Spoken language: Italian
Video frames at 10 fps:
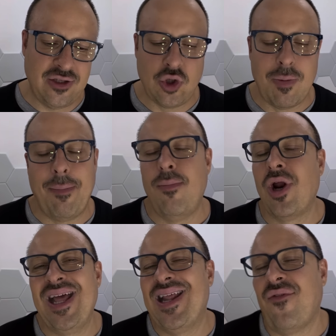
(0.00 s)
Insomma,
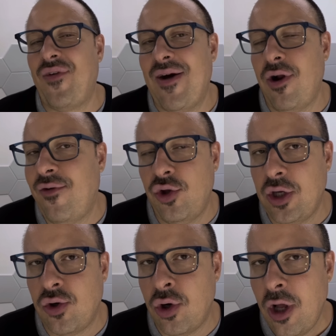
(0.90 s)
morale della favola ve lo
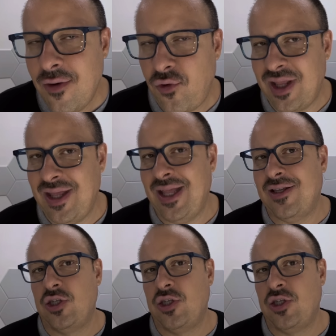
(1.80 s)
dico fuori dai denti.